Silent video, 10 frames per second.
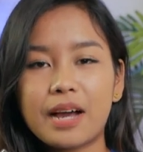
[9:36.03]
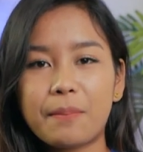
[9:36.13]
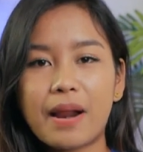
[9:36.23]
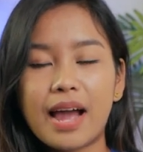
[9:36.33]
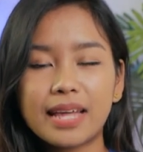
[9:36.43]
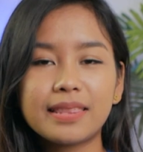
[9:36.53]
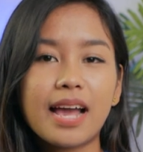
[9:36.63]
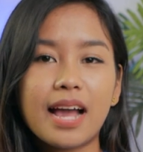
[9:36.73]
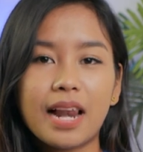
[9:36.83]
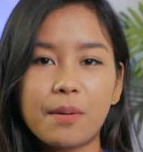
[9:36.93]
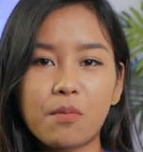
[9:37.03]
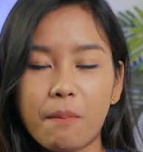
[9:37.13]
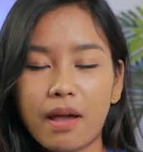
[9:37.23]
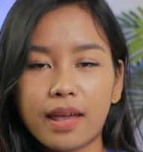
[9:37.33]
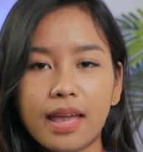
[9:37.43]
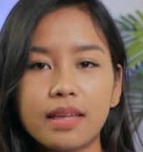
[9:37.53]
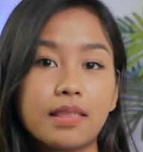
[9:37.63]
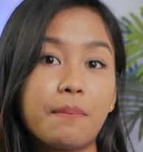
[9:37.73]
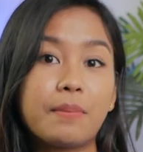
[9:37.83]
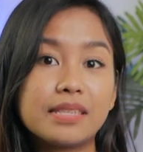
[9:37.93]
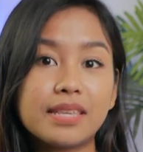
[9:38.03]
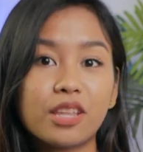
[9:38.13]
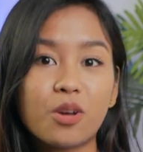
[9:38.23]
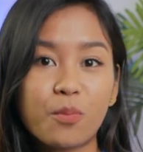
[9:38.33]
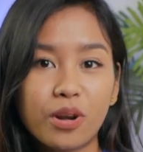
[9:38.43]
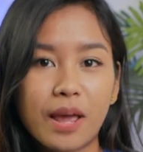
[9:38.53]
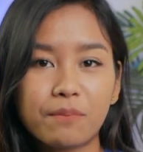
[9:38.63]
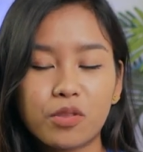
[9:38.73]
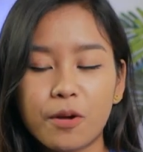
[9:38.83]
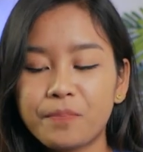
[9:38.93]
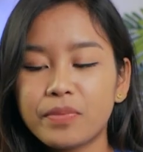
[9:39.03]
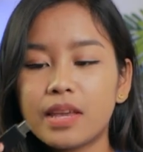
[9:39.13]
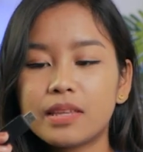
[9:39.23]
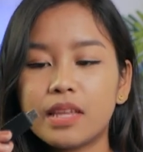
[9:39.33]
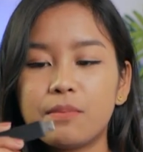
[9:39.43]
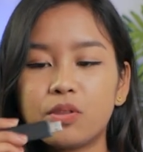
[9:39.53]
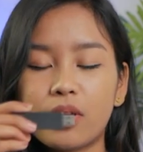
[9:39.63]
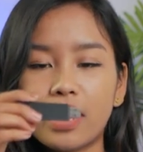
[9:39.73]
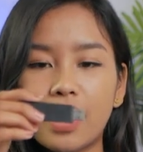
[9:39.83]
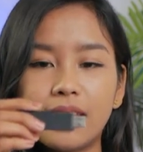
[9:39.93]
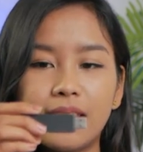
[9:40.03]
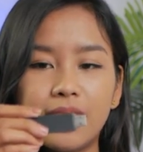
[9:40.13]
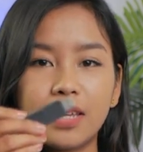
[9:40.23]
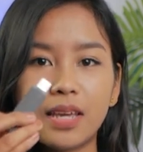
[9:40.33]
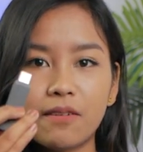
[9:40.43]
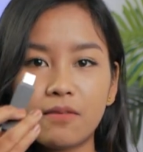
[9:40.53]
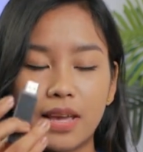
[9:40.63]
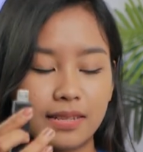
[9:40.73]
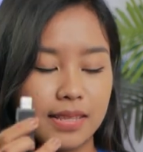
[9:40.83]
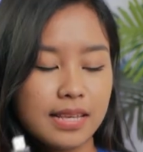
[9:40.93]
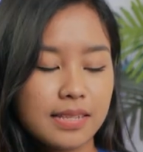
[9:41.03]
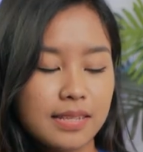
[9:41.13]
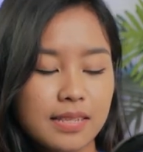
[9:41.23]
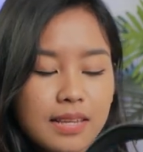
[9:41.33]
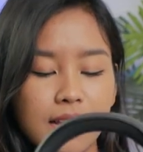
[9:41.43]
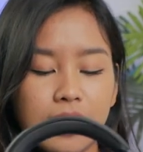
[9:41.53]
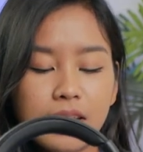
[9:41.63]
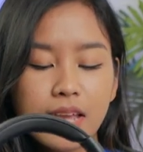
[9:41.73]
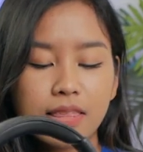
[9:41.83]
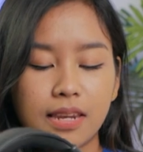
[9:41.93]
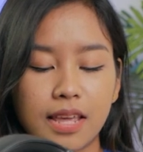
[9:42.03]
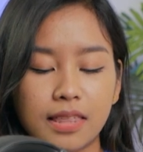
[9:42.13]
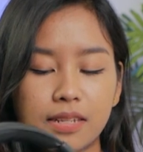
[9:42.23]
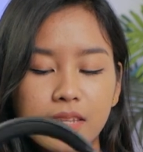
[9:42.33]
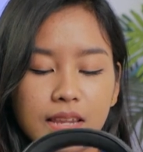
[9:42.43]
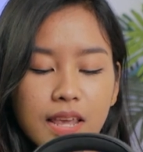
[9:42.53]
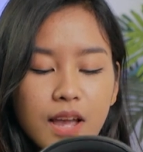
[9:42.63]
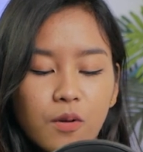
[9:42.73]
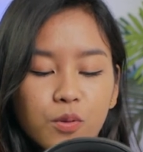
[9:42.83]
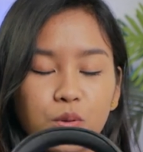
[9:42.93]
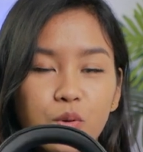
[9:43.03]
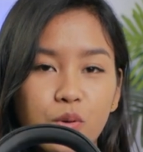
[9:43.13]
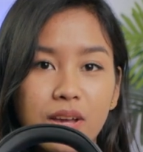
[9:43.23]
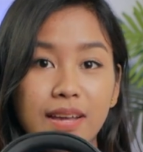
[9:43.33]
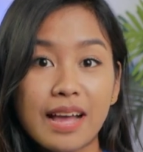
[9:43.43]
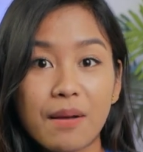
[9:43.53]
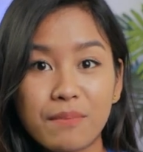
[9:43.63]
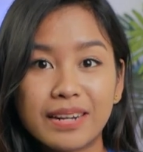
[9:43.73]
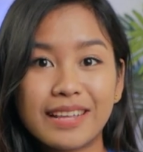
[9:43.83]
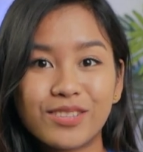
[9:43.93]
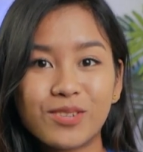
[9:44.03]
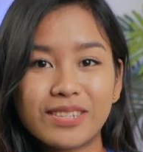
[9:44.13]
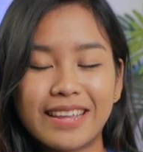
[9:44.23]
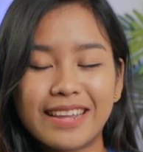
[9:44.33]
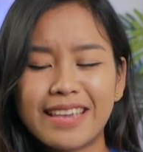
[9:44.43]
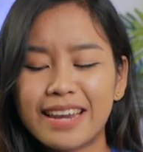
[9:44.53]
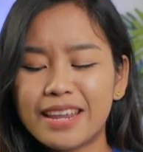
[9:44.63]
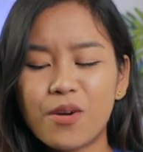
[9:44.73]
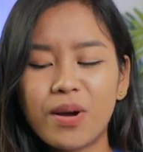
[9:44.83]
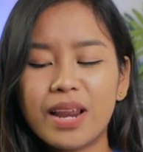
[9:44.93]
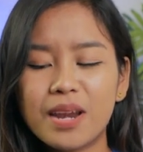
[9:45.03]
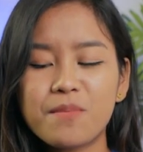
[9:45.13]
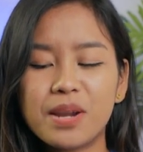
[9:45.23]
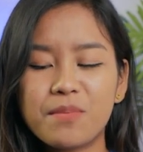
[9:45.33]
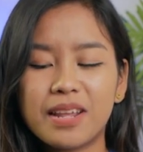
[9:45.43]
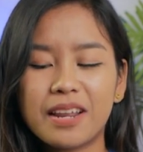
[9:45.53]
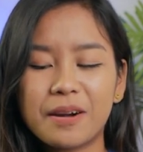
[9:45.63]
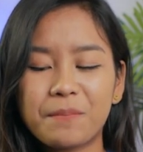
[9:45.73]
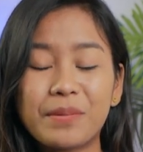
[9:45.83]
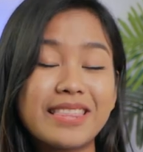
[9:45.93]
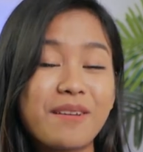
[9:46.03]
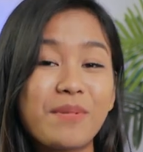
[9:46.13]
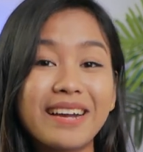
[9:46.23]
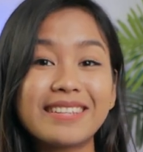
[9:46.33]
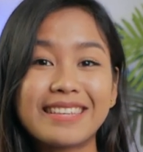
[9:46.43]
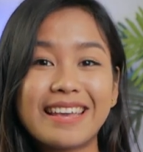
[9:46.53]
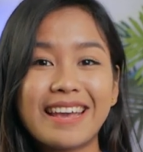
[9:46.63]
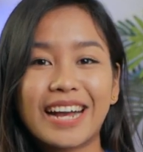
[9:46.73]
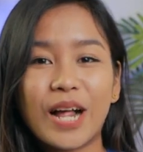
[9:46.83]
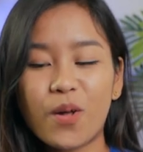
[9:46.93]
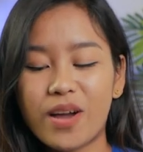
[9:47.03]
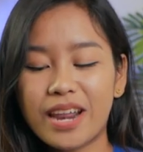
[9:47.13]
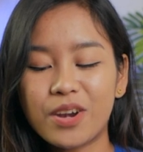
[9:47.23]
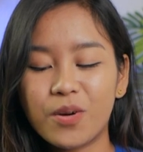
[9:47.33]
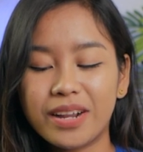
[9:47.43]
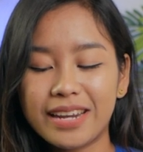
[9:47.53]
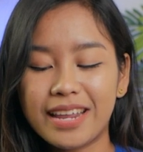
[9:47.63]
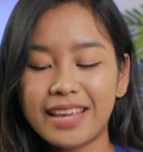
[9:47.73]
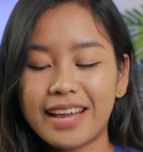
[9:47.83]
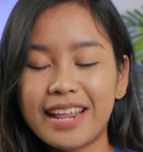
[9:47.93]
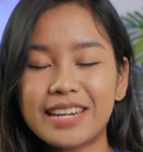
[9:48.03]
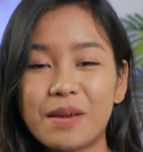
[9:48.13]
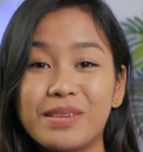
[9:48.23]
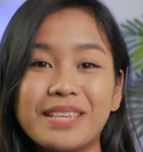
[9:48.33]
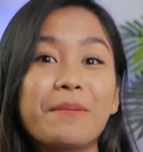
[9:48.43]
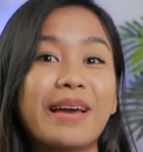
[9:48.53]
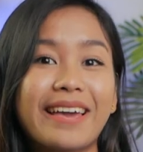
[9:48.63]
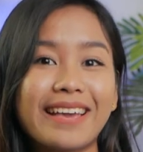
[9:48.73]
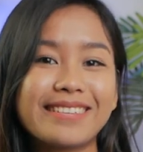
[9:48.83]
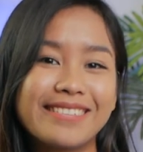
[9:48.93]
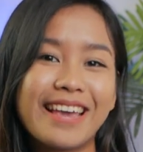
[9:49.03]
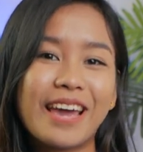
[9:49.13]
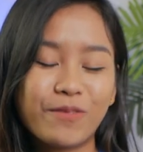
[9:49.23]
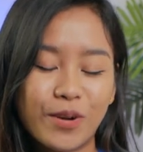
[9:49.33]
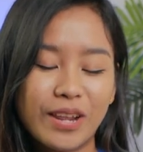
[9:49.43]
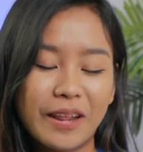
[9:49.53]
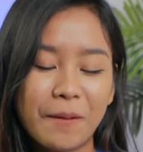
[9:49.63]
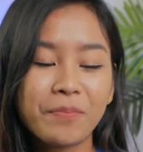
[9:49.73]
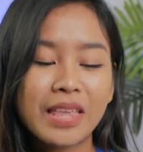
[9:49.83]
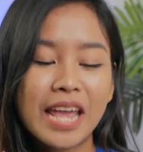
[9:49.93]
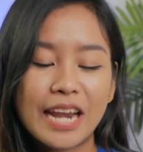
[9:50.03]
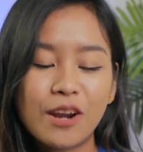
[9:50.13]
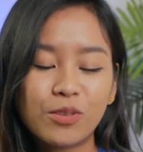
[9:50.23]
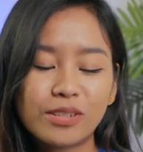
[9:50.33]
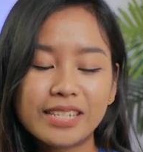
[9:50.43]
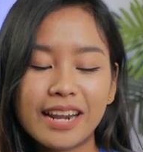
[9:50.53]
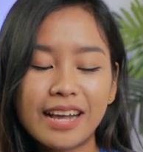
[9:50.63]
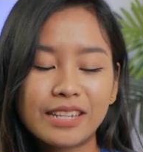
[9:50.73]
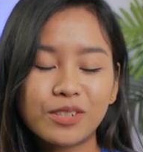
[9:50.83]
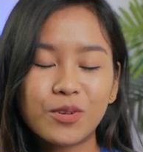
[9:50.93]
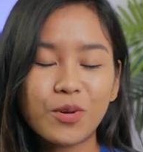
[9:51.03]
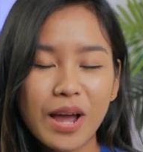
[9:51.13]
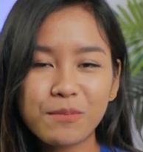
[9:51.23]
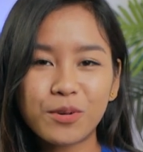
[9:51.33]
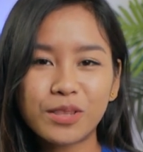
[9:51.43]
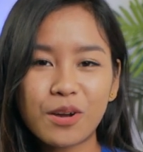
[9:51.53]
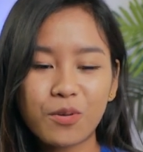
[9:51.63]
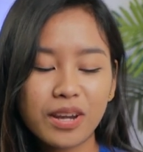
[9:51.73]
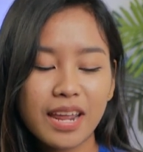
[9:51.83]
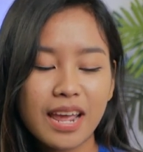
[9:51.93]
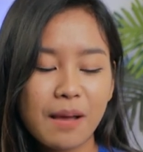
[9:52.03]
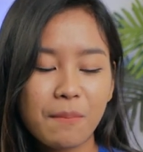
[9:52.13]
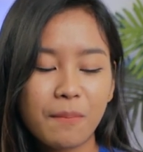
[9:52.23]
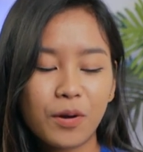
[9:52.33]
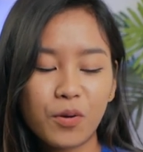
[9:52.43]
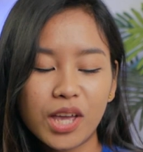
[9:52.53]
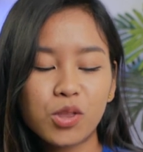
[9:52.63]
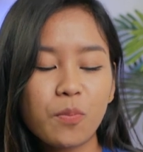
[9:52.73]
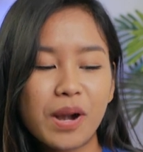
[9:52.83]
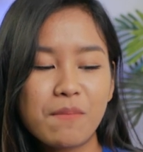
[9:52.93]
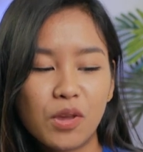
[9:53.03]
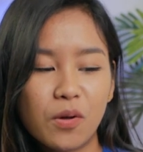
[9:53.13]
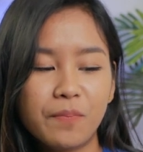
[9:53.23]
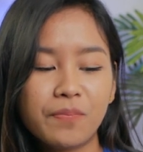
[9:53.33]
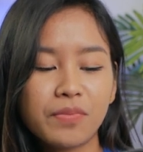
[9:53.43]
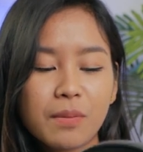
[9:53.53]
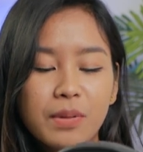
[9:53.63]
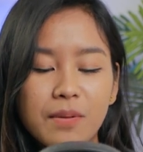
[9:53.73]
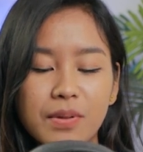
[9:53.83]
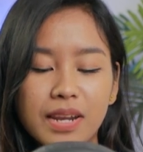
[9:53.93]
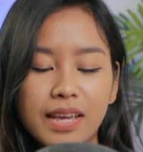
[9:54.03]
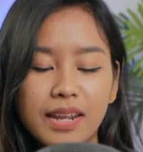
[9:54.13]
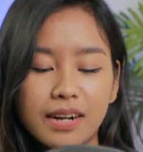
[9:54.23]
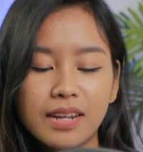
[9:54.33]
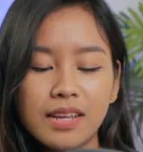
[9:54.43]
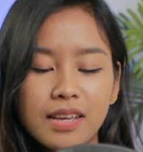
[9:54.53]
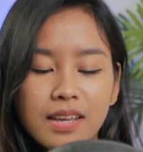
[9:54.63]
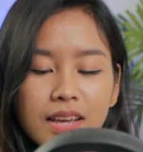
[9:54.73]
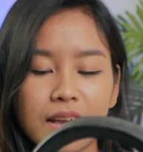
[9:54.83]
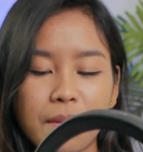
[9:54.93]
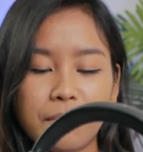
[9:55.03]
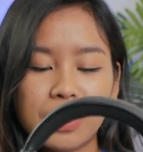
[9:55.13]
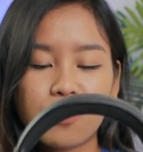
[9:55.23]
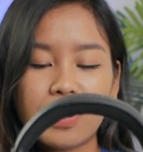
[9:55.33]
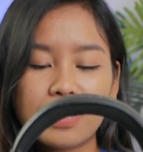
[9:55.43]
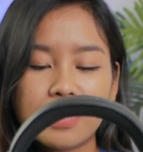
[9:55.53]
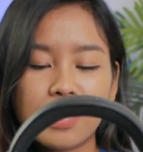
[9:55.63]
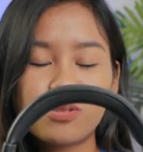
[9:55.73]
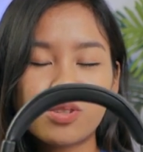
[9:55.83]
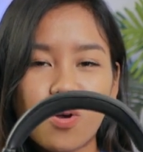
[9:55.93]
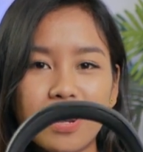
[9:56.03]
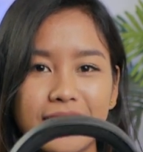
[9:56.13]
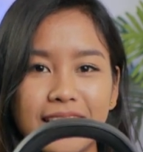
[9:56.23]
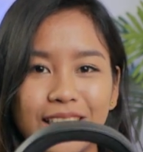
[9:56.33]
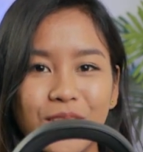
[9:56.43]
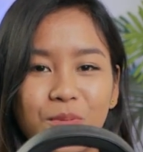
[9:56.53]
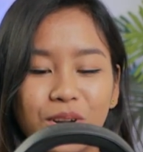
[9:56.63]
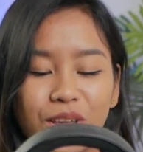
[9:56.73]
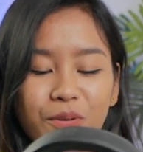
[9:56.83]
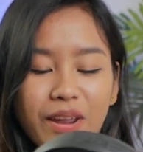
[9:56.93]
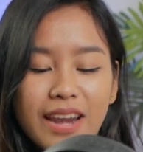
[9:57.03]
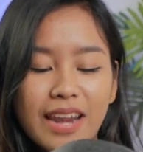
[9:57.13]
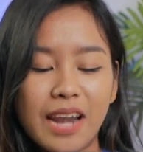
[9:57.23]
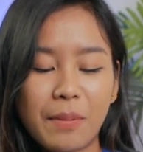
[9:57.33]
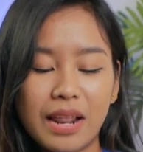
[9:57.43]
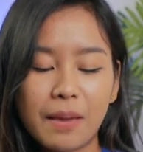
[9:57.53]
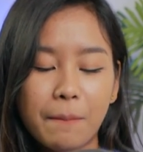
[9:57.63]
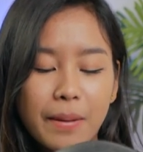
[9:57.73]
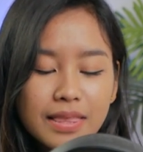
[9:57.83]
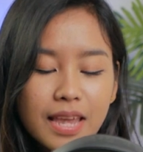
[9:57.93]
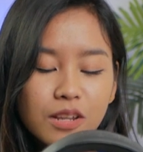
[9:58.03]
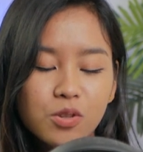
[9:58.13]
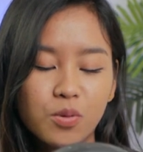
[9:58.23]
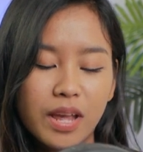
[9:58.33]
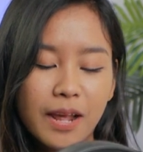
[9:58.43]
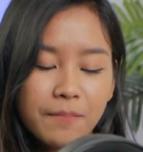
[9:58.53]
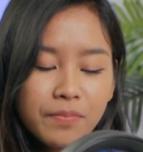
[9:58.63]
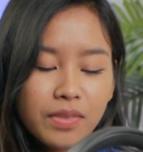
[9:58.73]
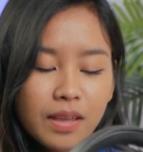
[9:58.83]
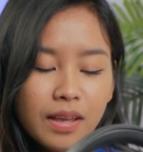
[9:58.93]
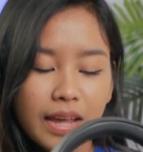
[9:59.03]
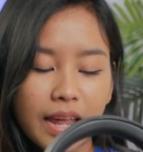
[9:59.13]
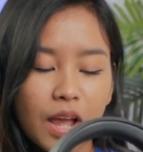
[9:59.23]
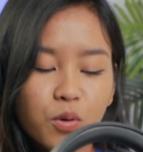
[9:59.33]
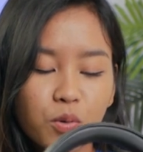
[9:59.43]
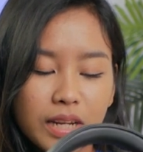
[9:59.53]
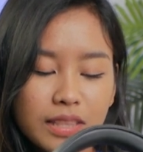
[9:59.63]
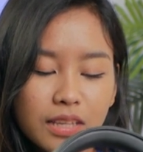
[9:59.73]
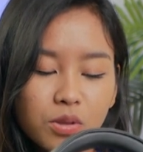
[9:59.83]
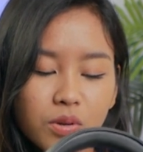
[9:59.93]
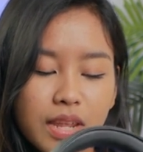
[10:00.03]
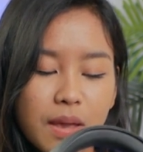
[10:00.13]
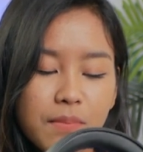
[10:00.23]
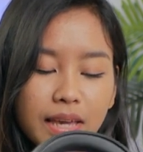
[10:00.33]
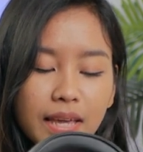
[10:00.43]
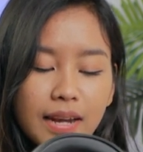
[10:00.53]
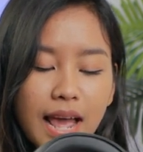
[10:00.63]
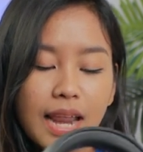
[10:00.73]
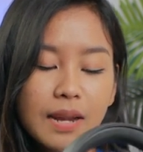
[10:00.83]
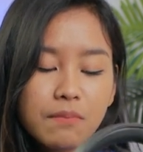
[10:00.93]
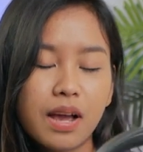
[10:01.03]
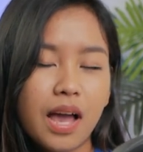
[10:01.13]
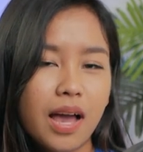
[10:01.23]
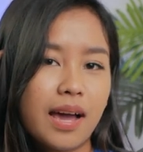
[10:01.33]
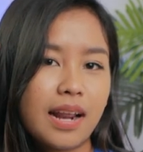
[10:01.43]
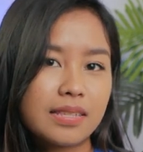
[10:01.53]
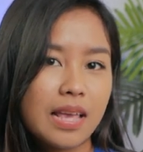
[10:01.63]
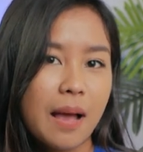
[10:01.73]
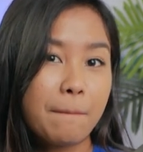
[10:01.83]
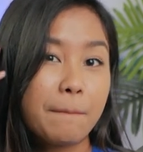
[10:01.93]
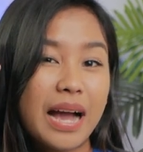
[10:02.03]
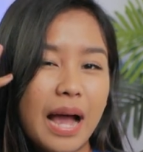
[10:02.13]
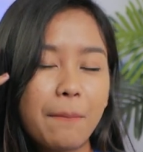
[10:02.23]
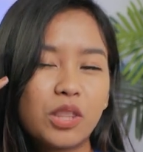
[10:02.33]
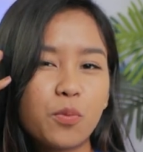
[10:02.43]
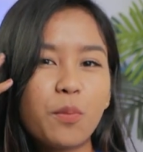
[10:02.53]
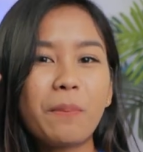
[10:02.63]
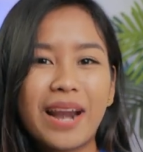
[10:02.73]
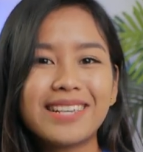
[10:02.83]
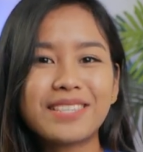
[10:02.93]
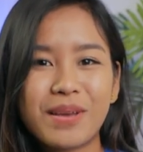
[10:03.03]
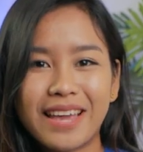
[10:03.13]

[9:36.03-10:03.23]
ke perangkat yang kalian mau pakai entah PC ataupun laptop jadi bentuknya kayak gini kayak flash disk dia tidak tersedia untuk kabelnya itu sendiri jadi dongle ini bener-bener penting banget sih kalau nggak ada dongle ini kalian nggak bisa pakai si headphone ini dan untuk secara keseluruhan menurut aku dia looknya tuh premium bener-bener build quality-nya tuh solid gitu menurut aku ya dan apalagi padnya ini juga kayak kulit gitu dia bikin adem nggak ngerasa pengap ataupun panas